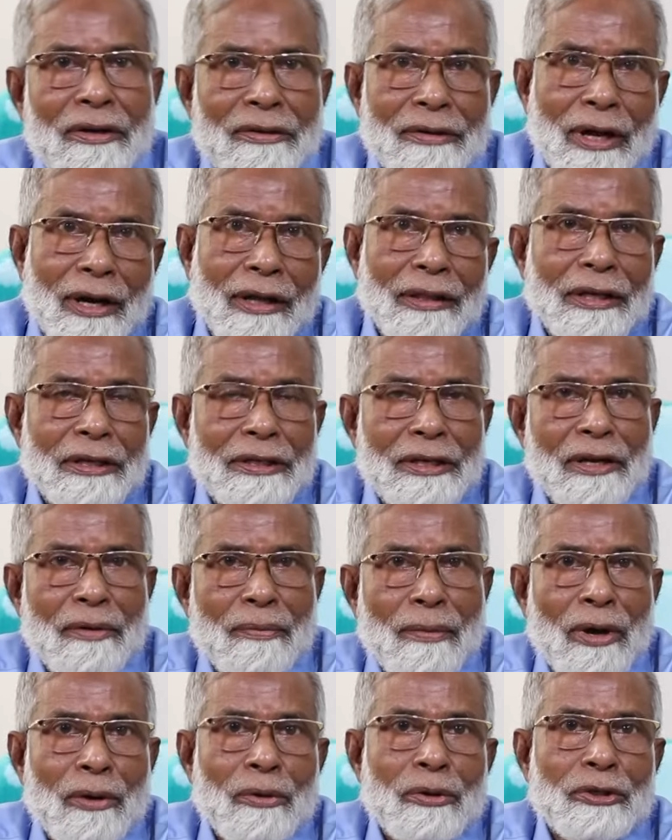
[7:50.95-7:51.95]
সারা দেশের
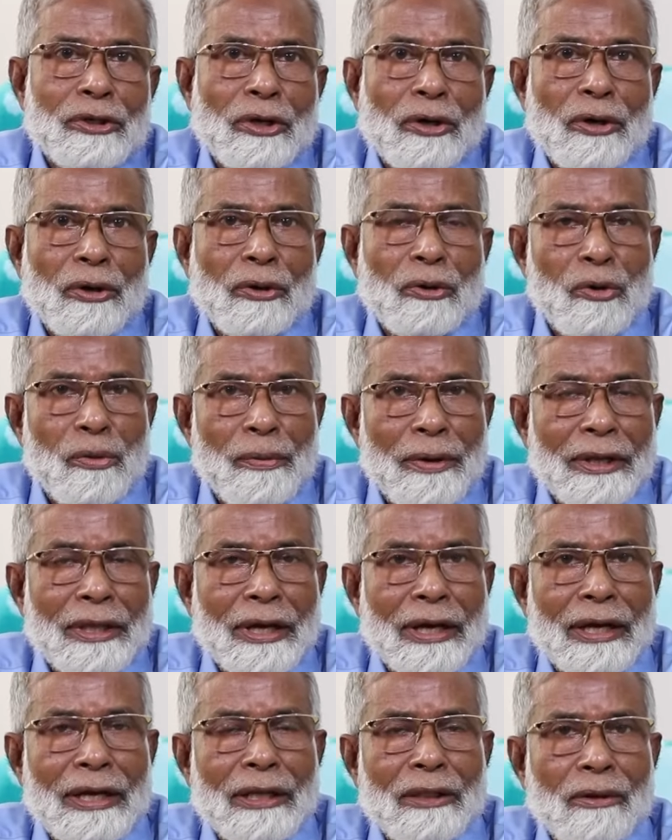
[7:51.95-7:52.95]
মানুষ যখন ঘুমিয়ে
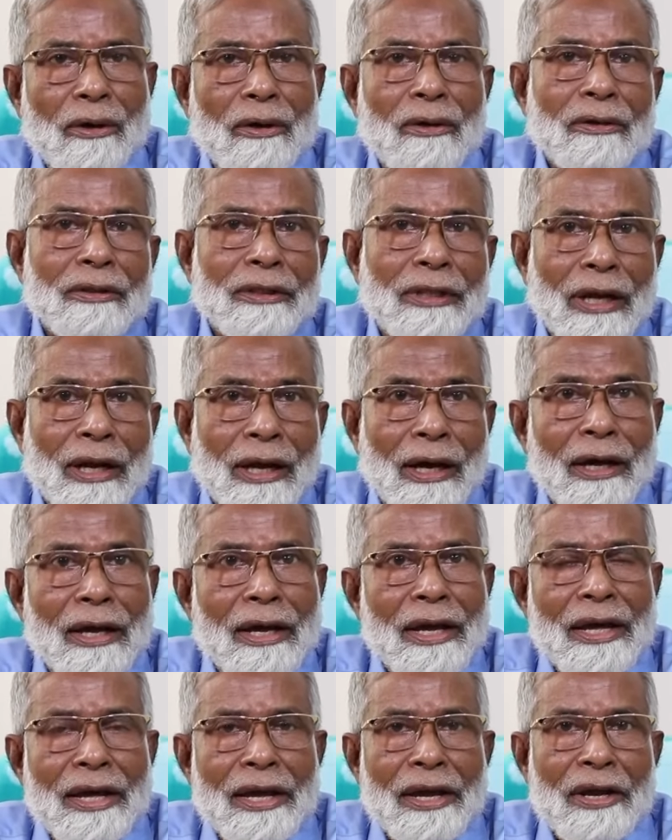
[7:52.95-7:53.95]
থাকে তখন তারা
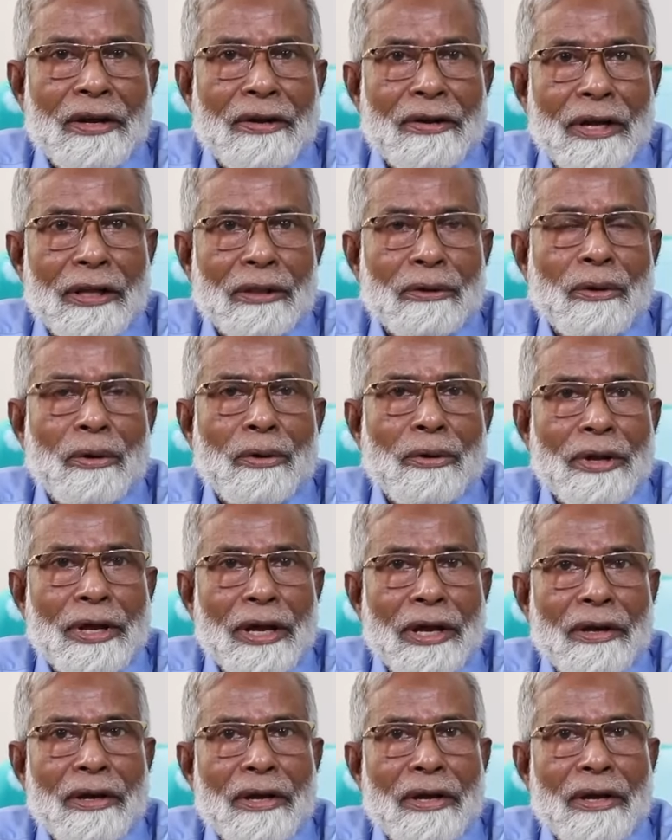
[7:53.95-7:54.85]
এই ট্রেনগুলো নিয়ে